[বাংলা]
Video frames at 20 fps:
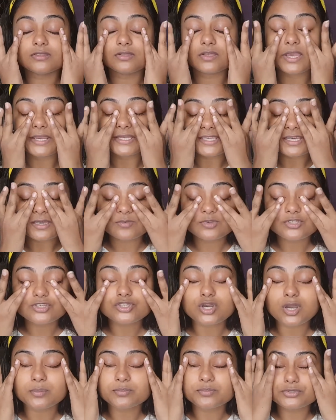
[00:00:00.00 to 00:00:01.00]
তো এটা আমি
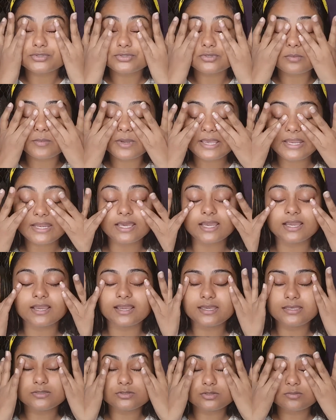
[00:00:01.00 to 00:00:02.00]
সব সময়
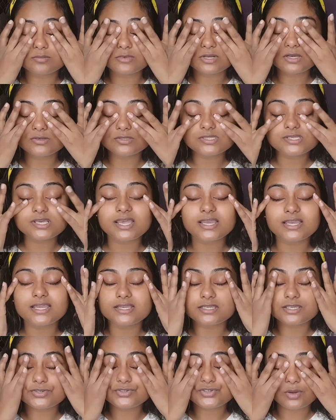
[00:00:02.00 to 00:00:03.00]
লাগাই তোমরাও চাইলে
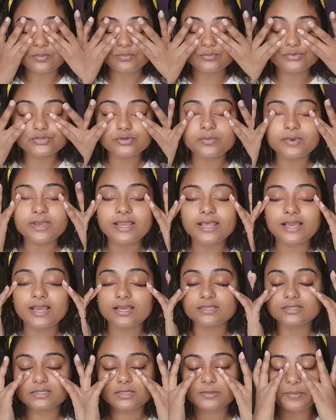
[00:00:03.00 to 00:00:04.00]
এটা সব সময়
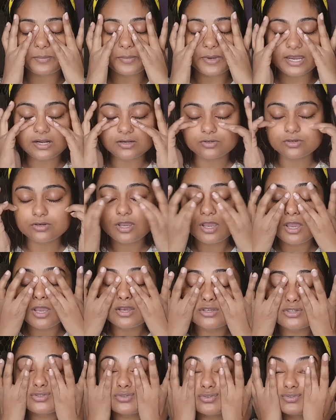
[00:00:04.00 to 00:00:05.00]
লাগাতে পারো
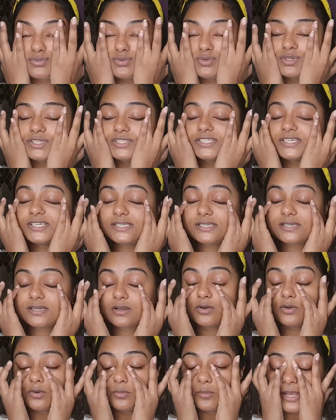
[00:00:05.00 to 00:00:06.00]
শুধুই যে
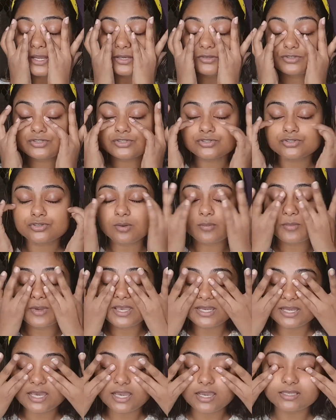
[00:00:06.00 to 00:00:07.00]
ঘুমানোর
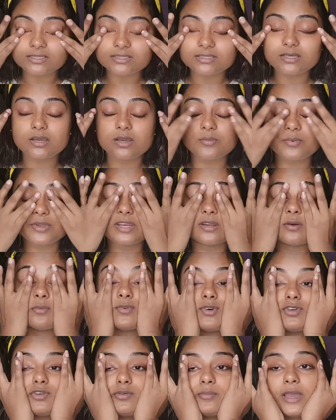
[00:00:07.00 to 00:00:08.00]
সময় লাগাতে হবে
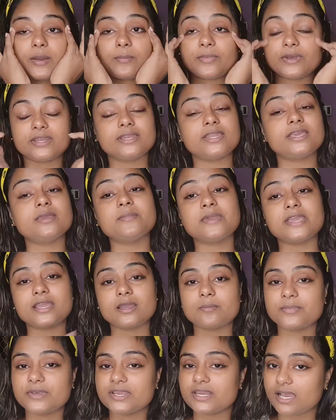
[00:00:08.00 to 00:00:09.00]
এরকম কোনো ব্যাপার নেই
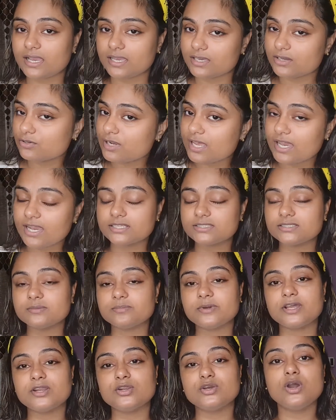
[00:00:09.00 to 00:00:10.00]
মেকআপের আগেও
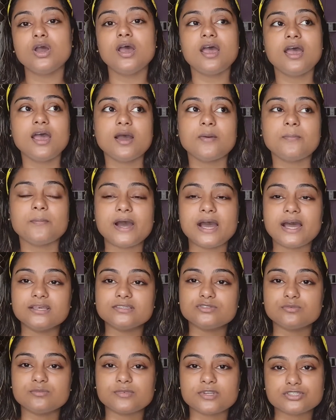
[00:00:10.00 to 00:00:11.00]
লাগাতে পারো বা
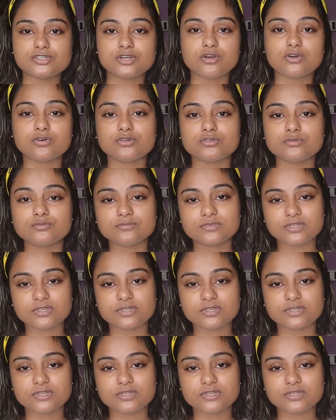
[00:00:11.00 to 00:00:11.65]
তোমরা যখন